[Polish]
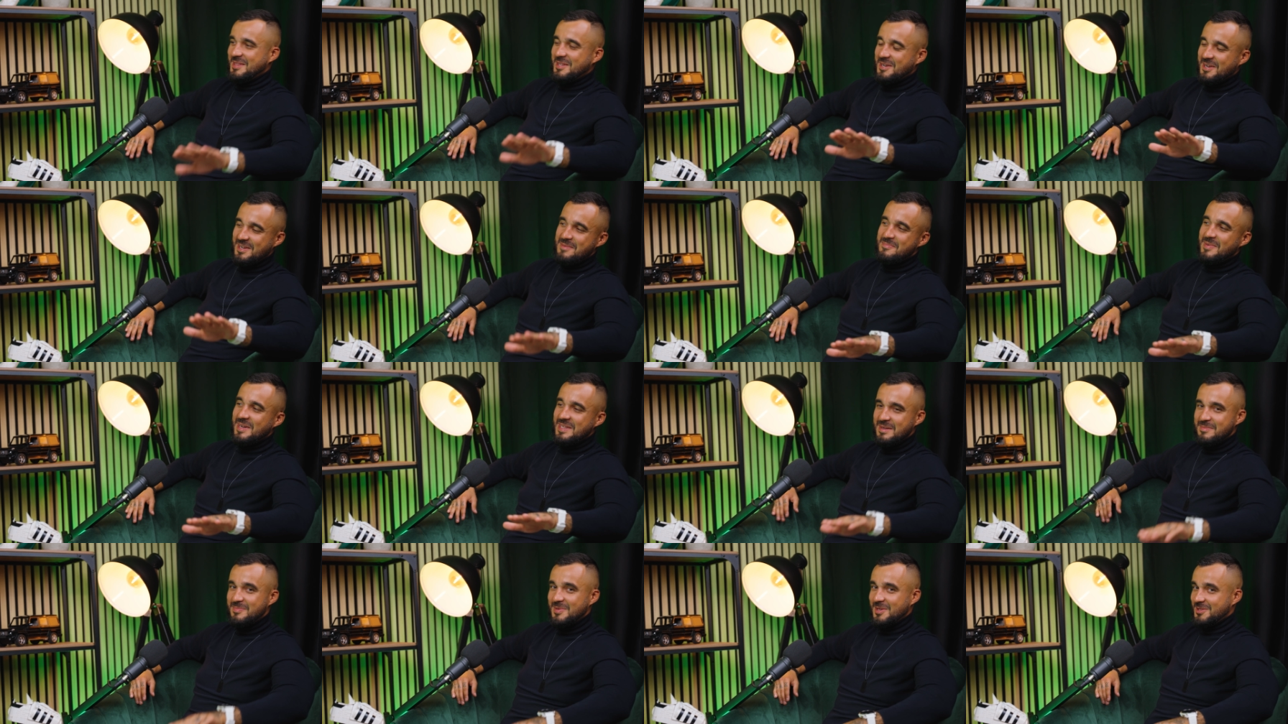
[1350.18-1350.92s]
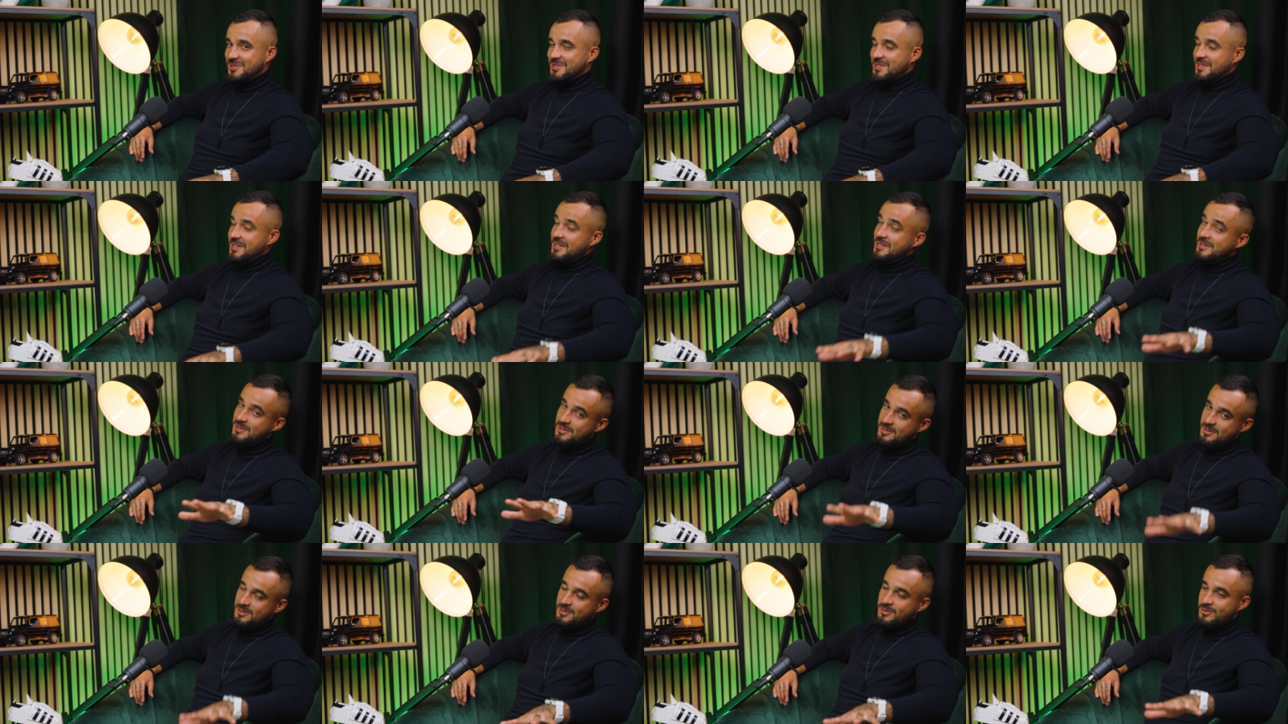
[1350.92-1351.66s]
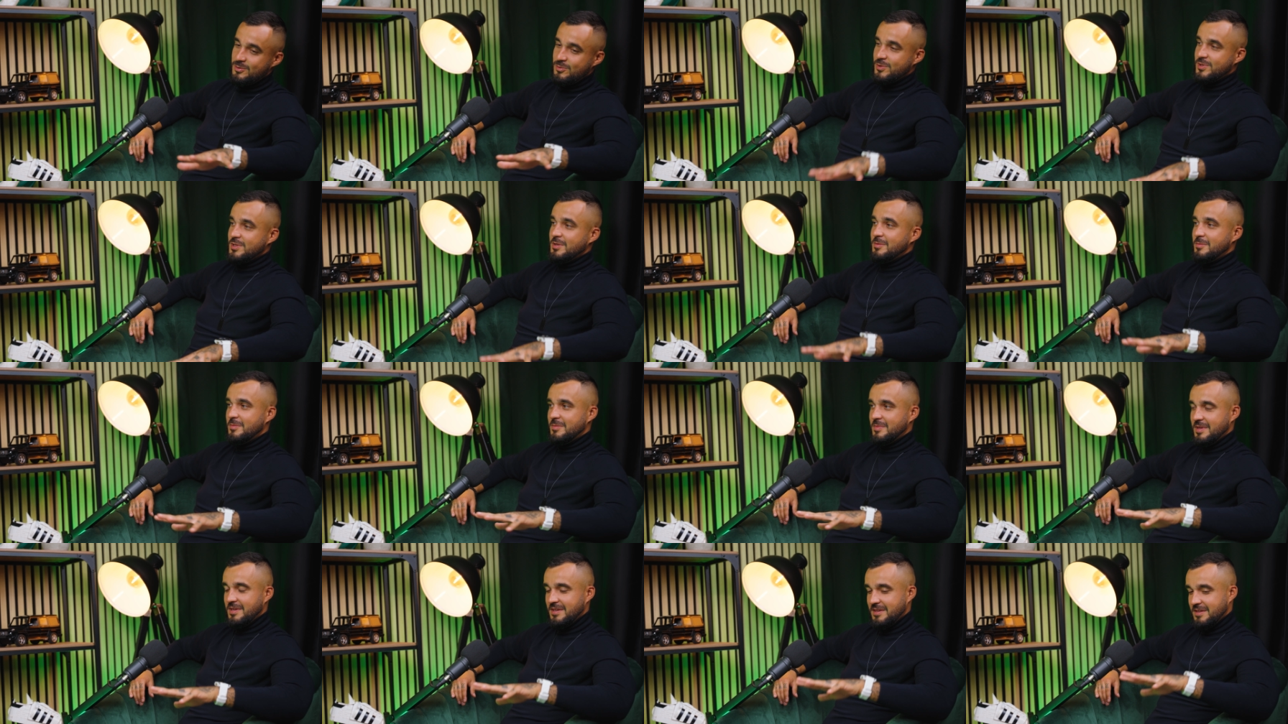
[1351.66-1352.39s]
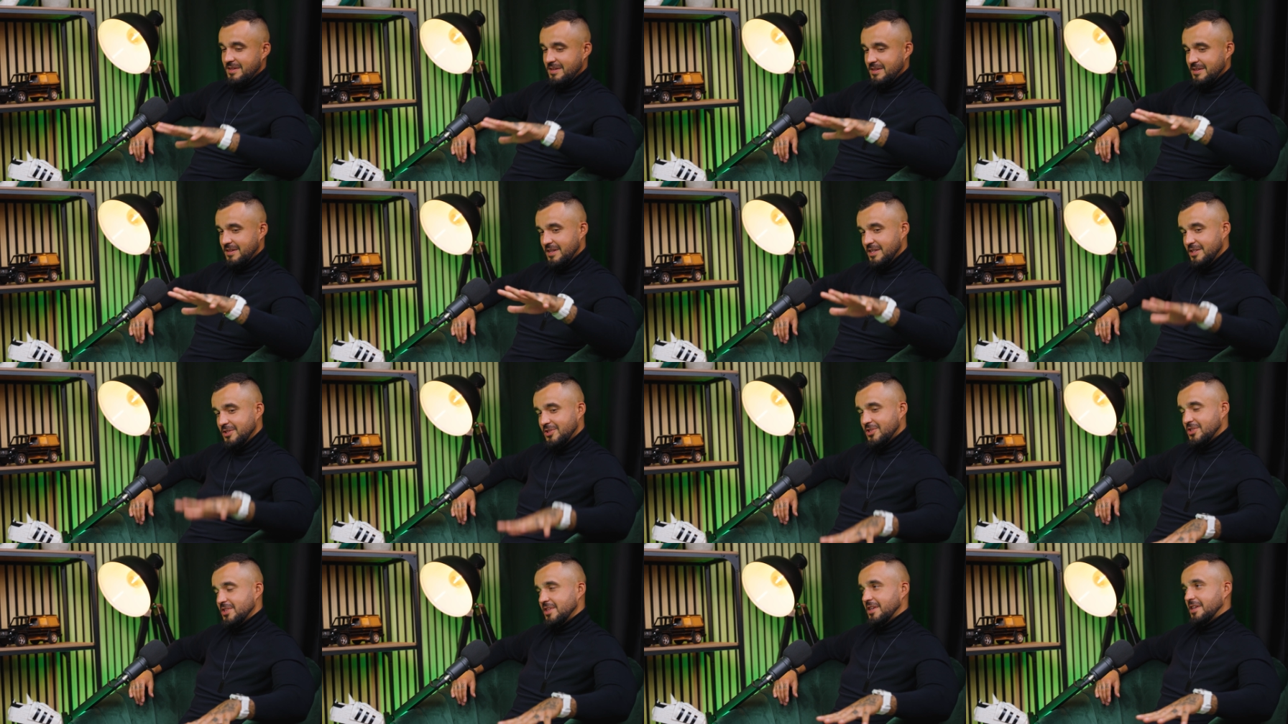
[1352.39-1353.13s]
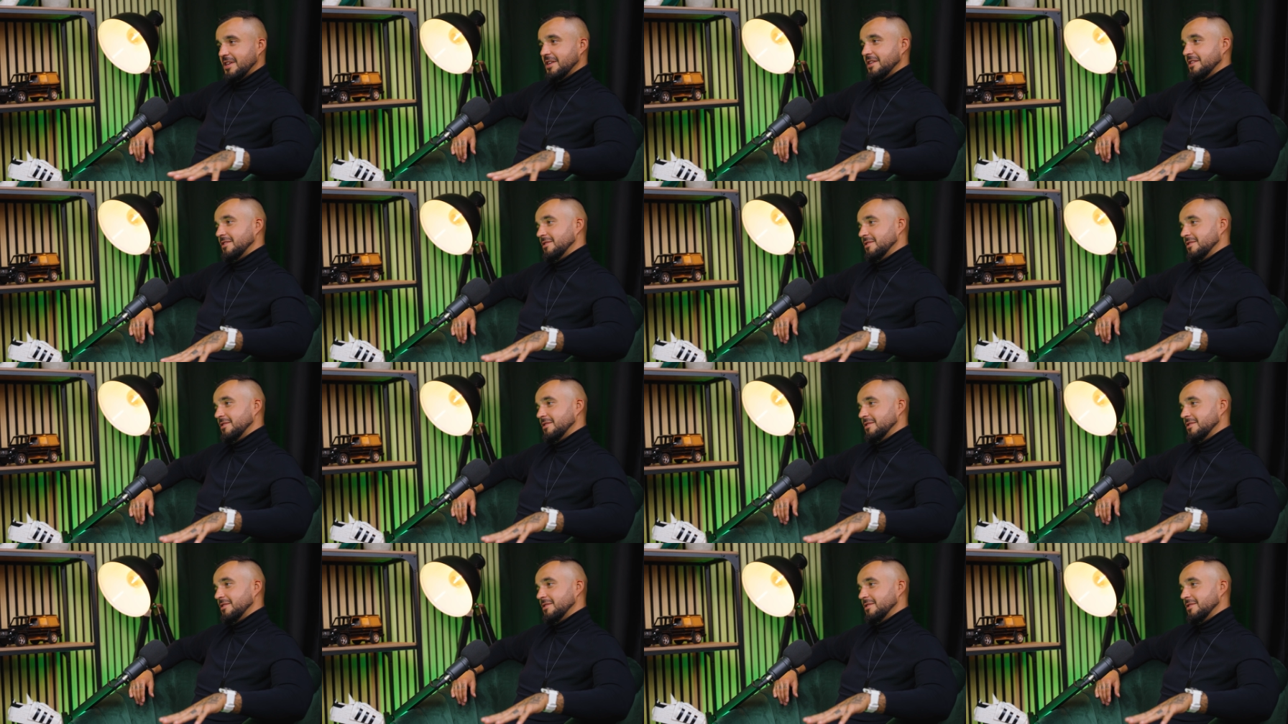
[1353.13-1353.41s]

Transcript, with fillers: drogi panie Piotrze, no y, tu są e, liczniki.